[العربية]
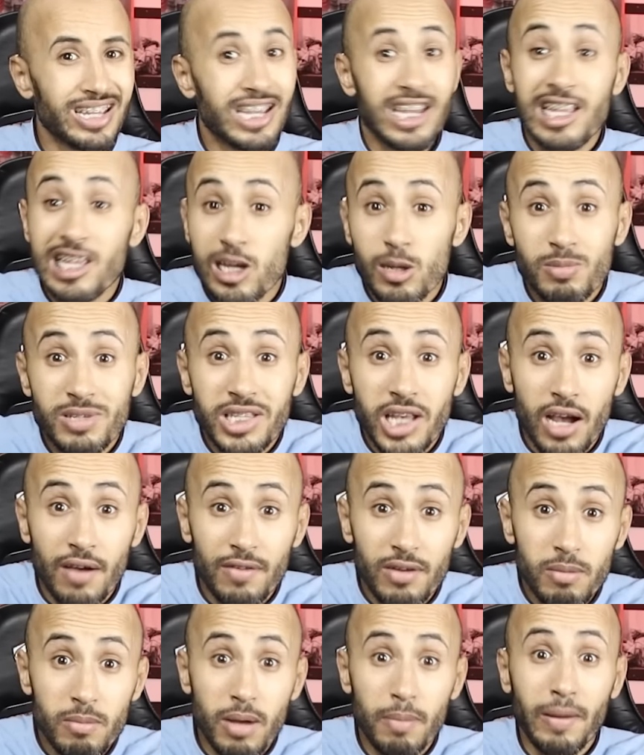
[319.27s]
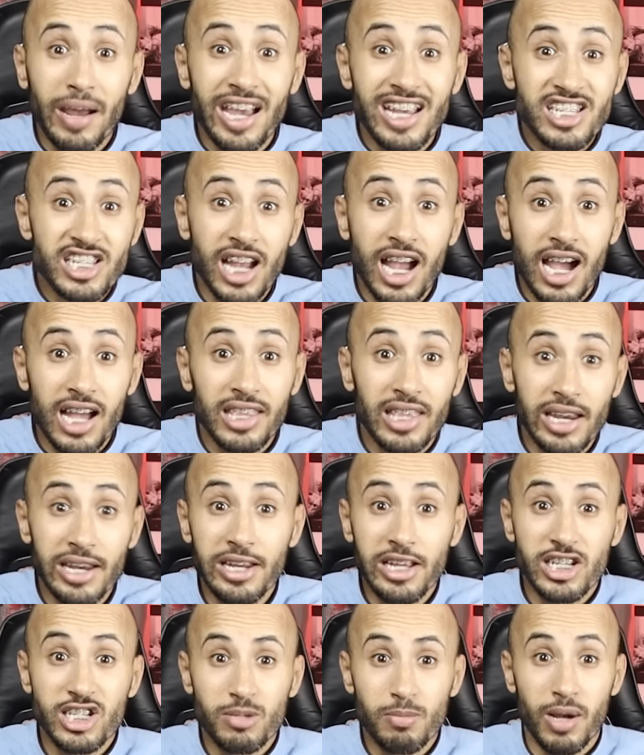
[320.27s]
قالت لهم صافي ما بقيتش قادره
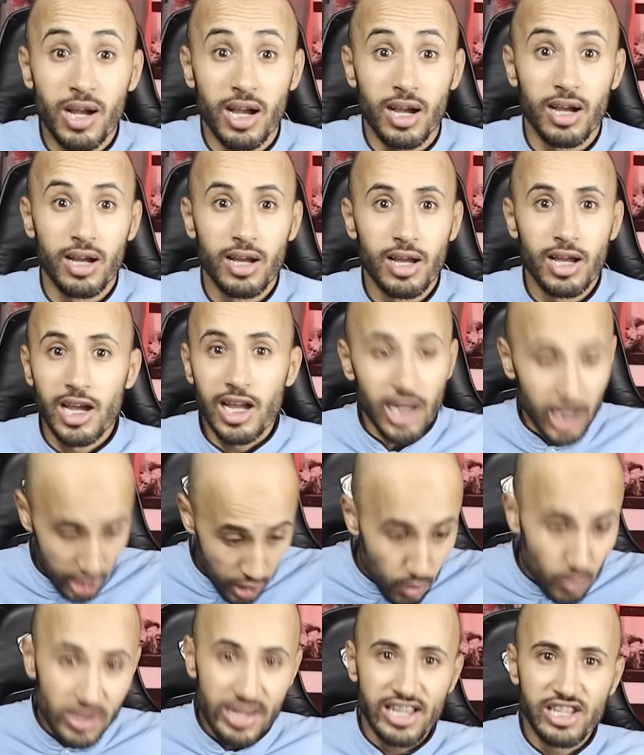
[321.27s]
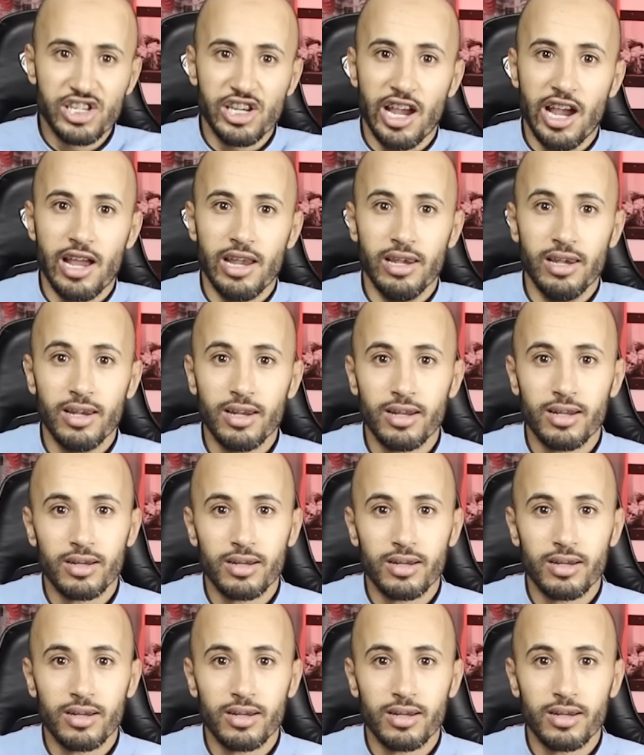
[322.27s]
نعيش معاه لقاو لي شي حل